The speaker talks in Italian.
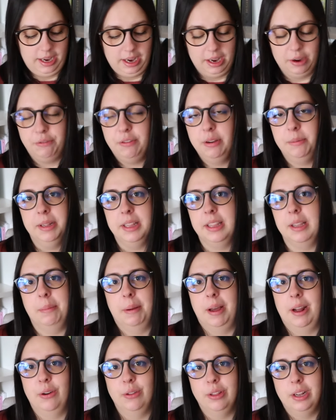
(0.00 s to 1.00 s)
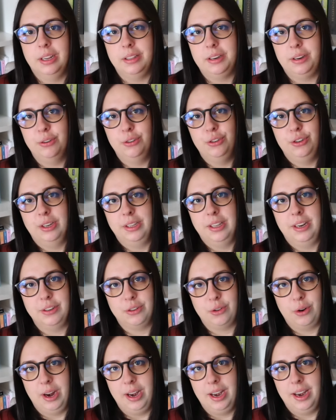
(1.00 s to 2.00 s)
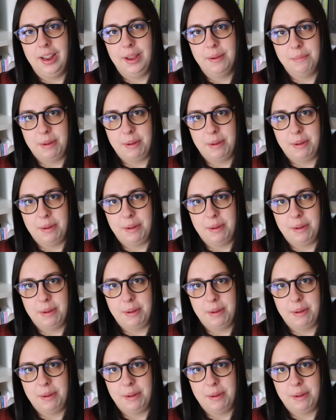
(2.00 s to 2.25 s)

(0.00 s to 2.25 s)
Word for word: e ovviamente parlo della trilogia delle sorelle